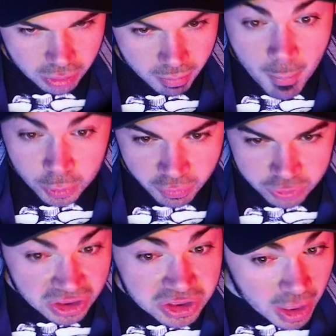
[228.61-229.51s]
ma potevo
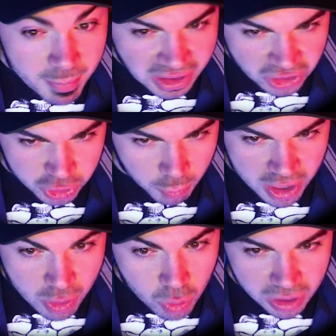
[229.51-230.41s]
sentire benissimo
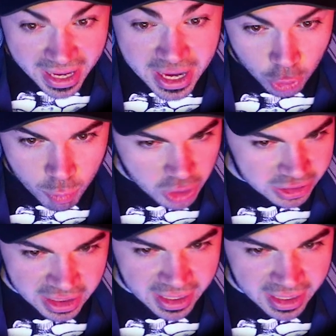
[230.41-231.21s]
le urla e i rumori della